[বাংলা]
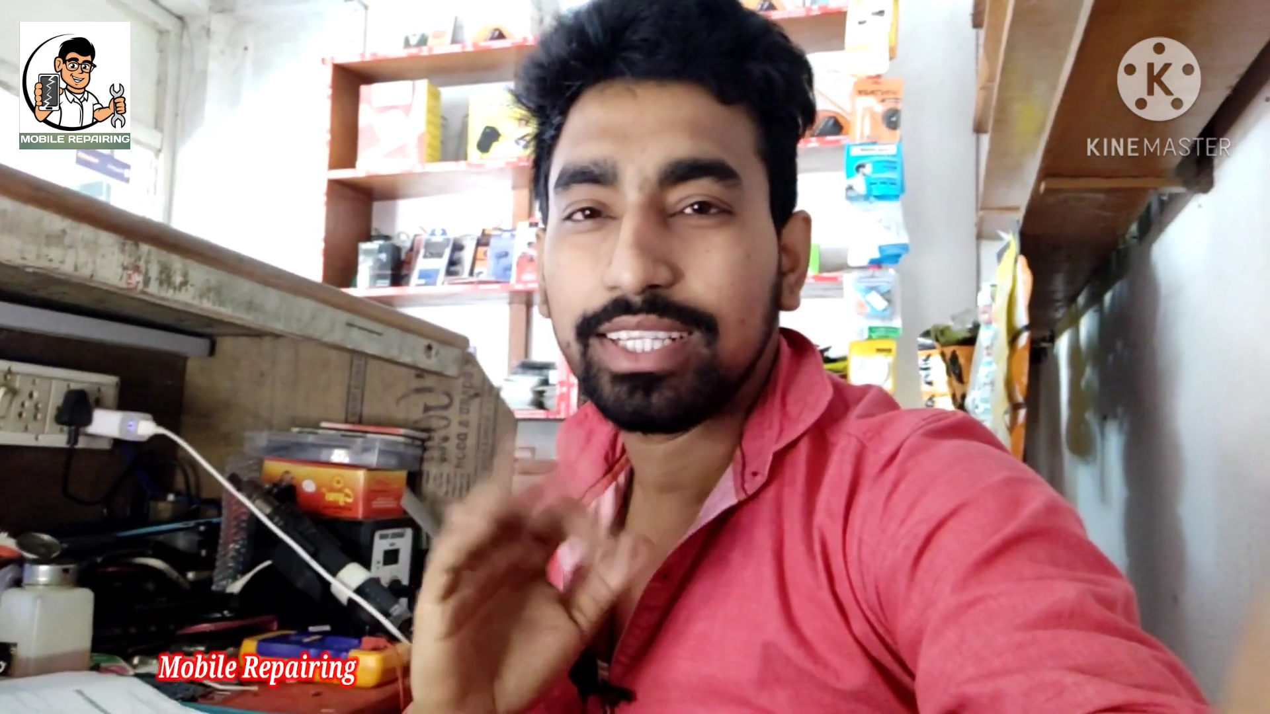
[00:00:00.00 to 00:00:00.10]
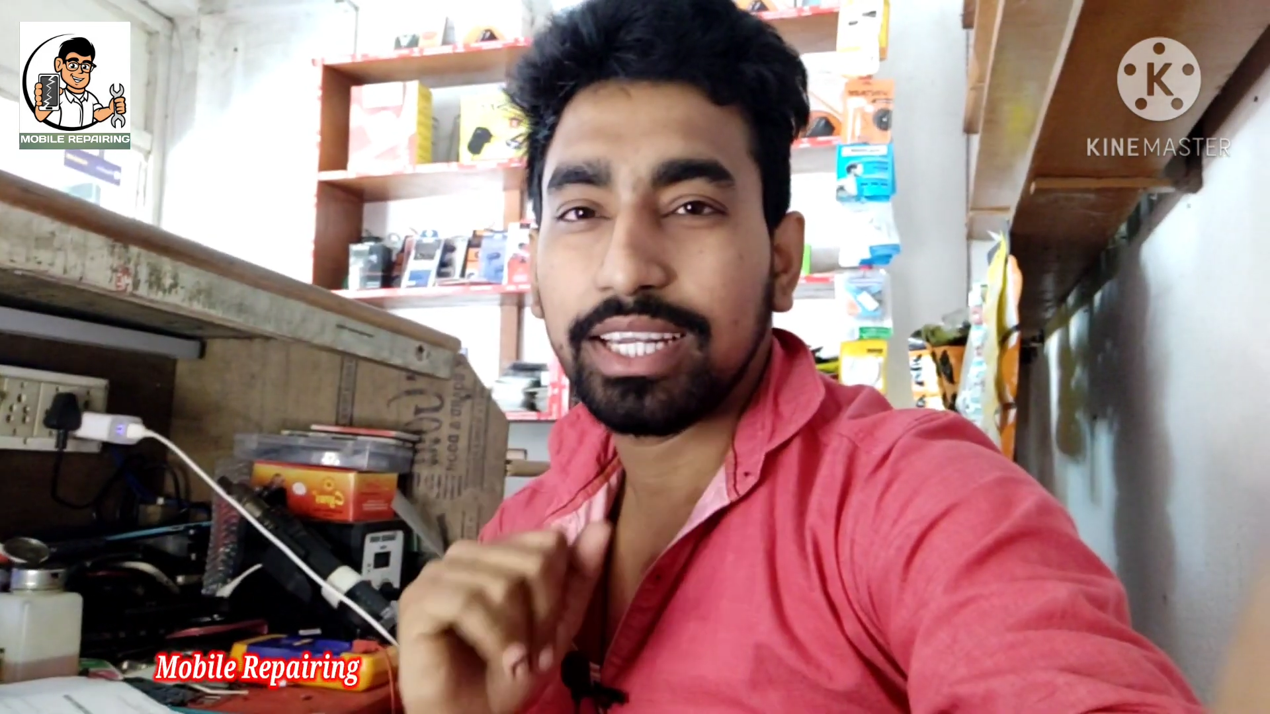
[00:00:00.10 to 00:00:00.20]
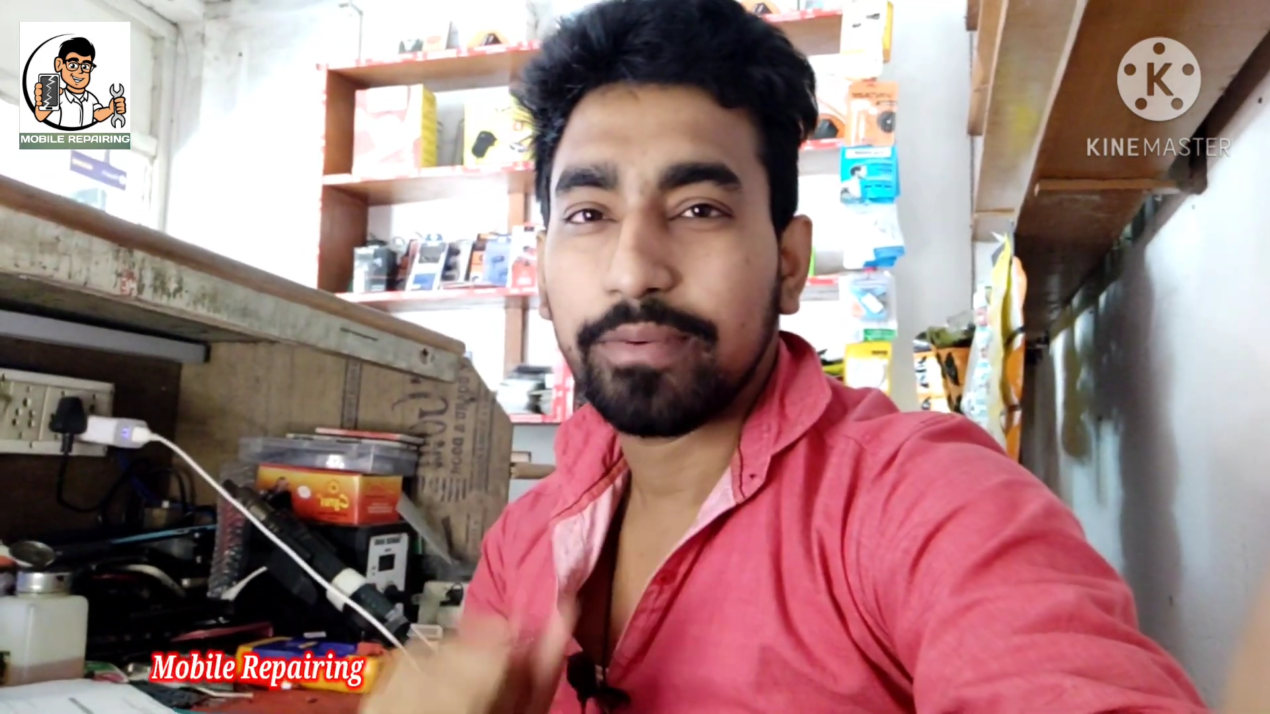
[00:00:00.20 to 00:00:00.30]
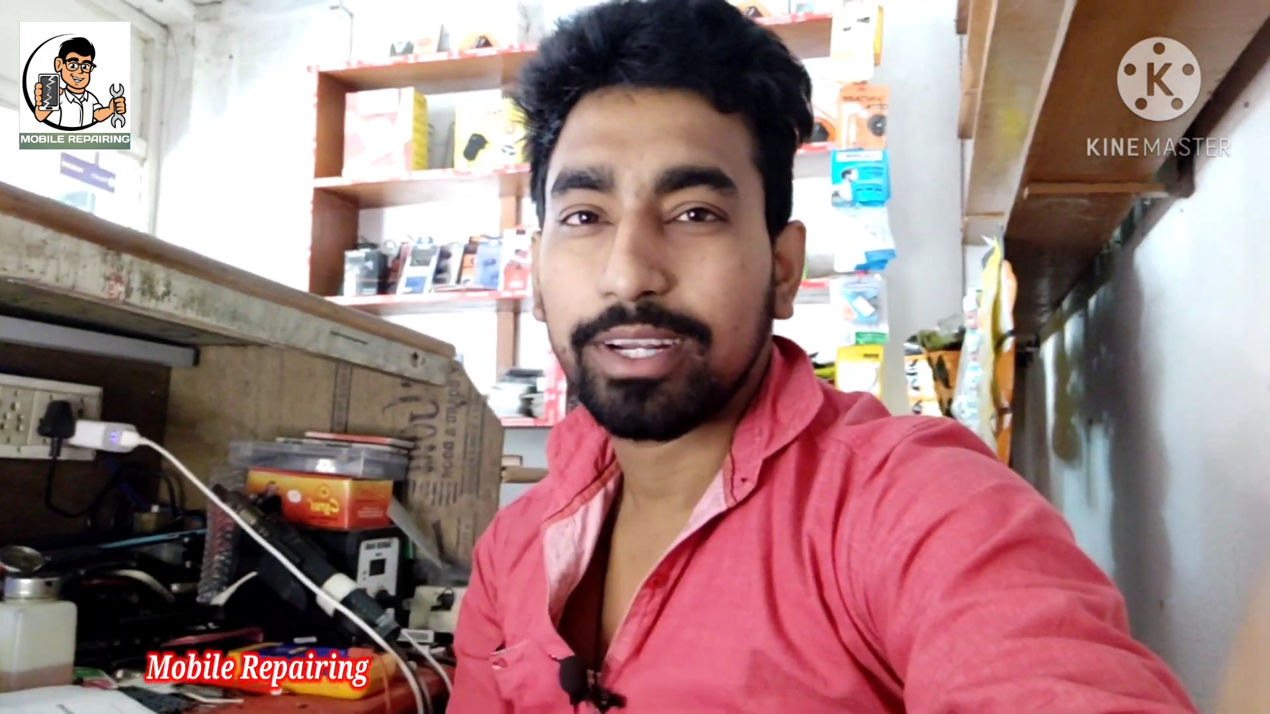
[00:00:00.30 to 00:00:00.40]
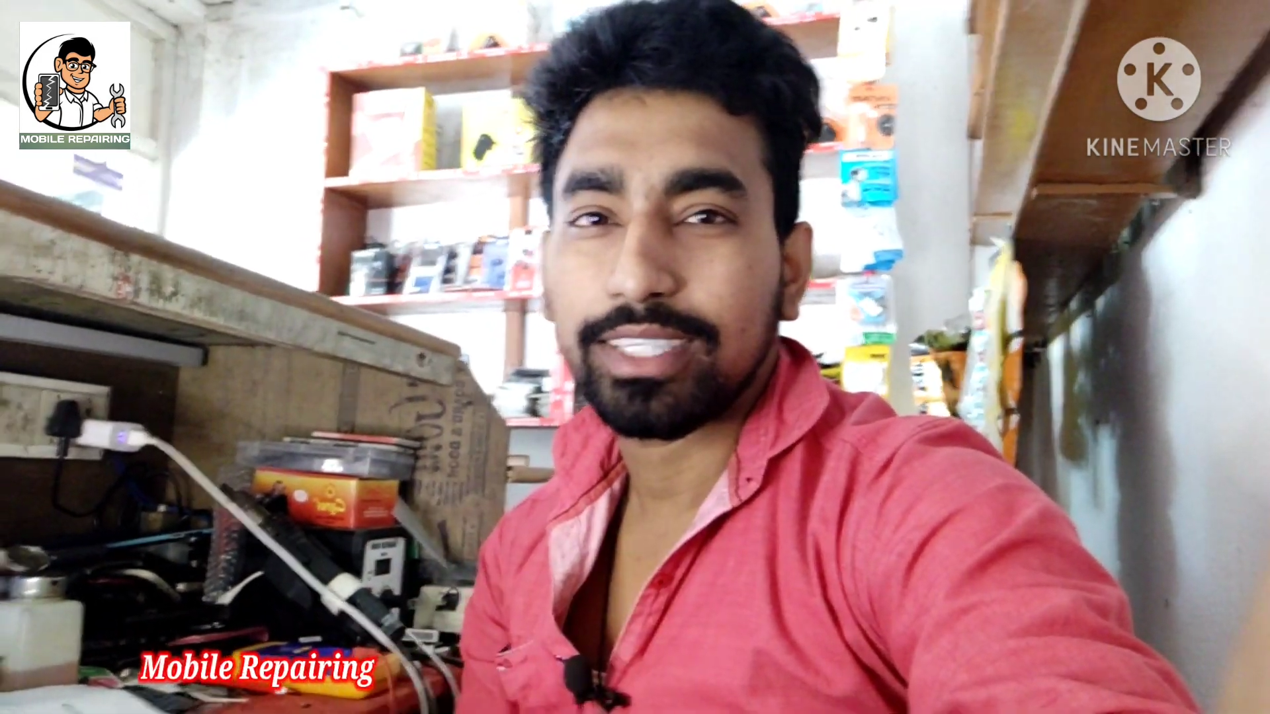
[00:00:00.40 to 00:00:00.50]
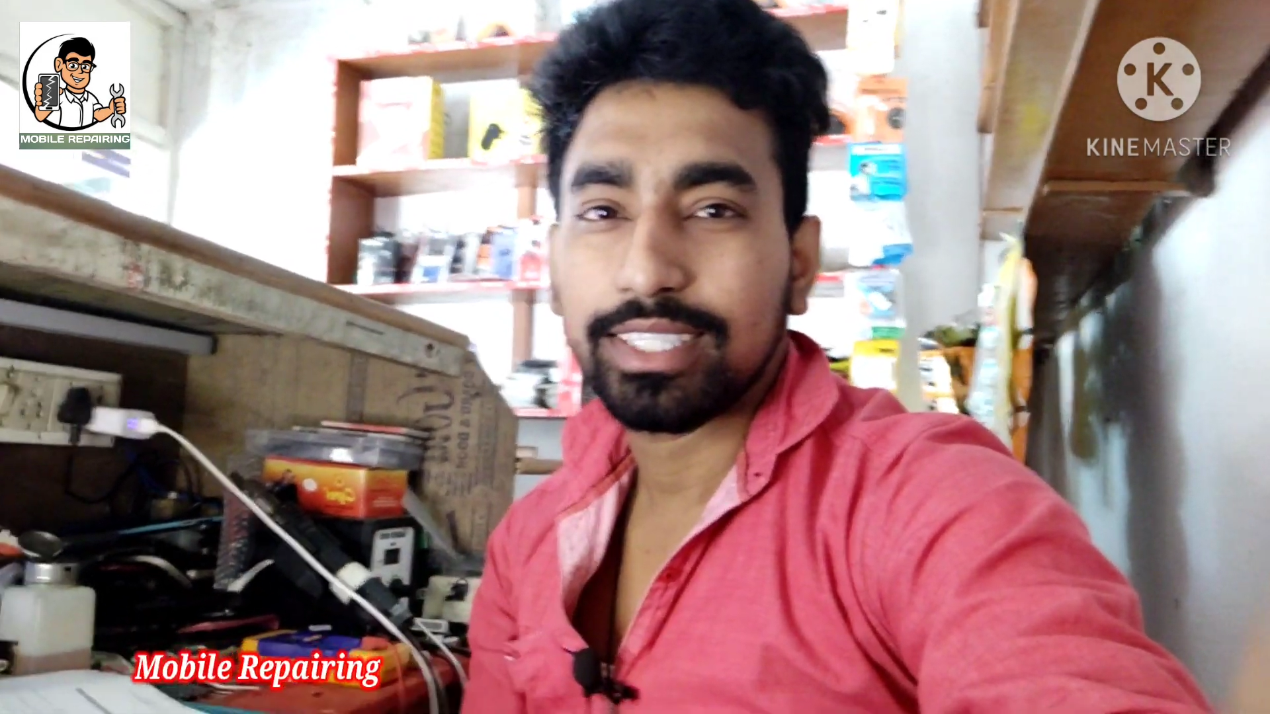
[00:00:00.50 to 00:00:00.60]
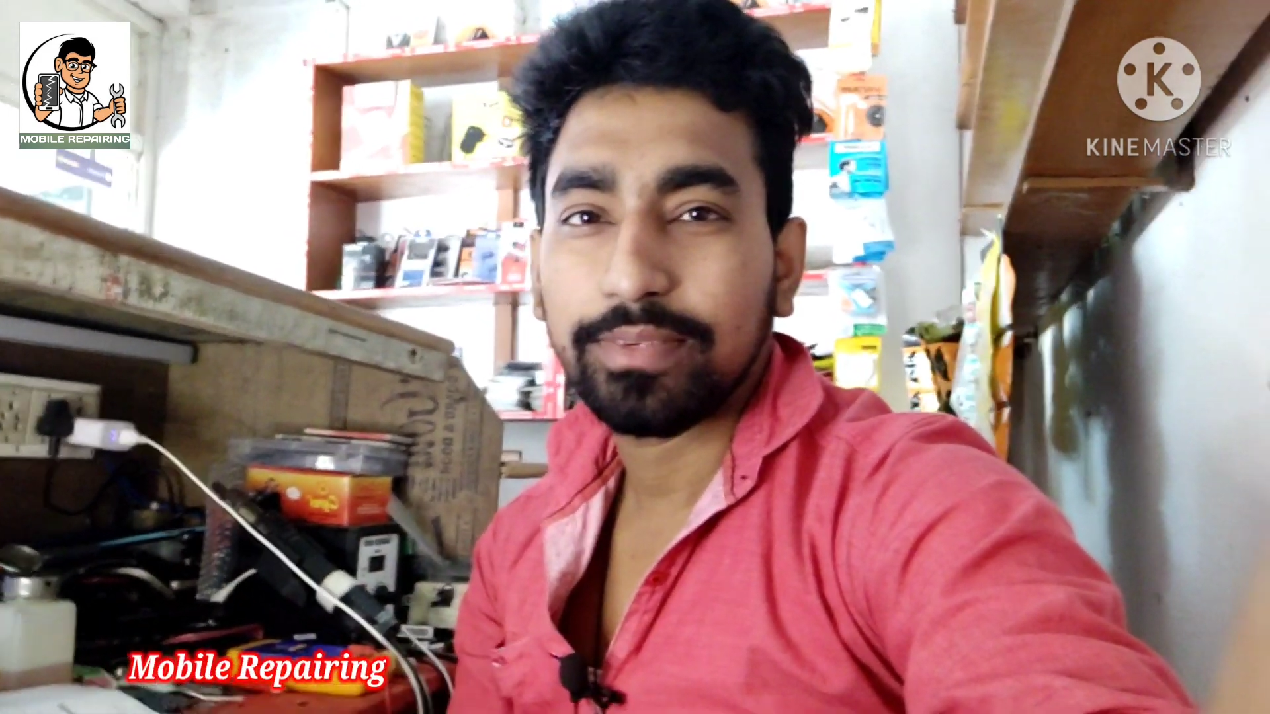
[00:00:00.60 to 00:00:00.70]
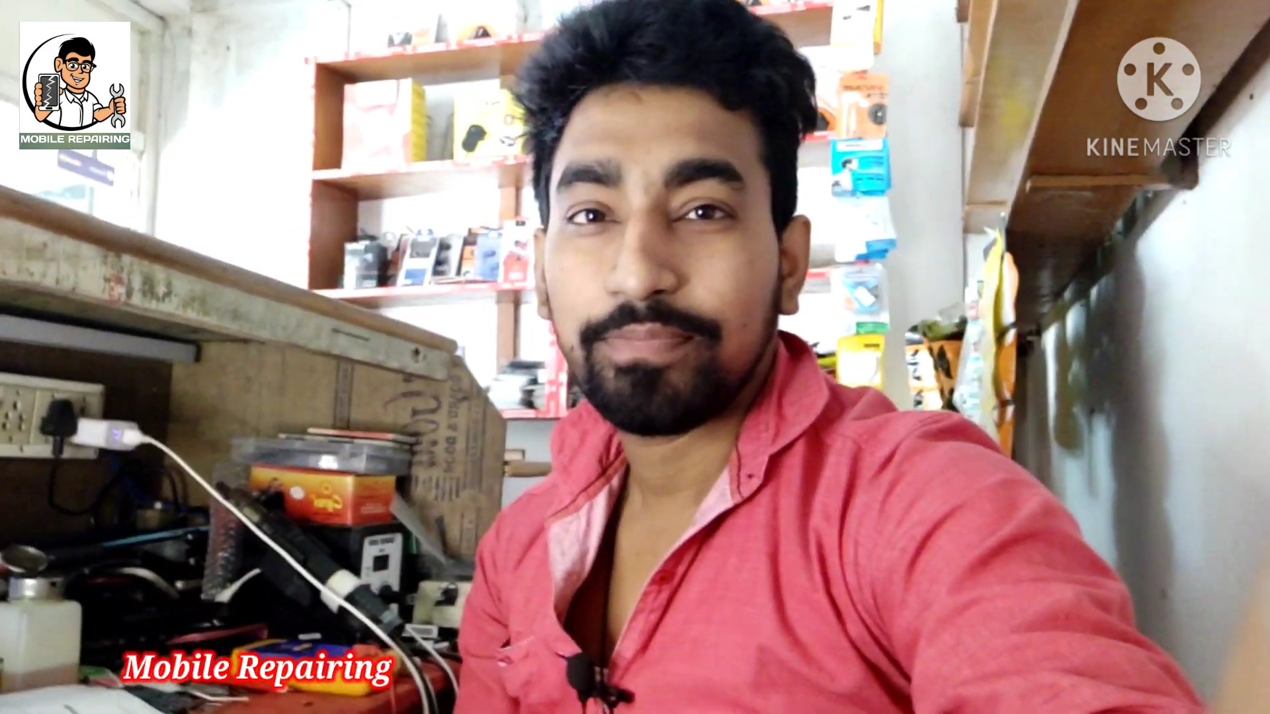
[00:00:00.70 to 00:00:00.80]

দিন আমার কাছে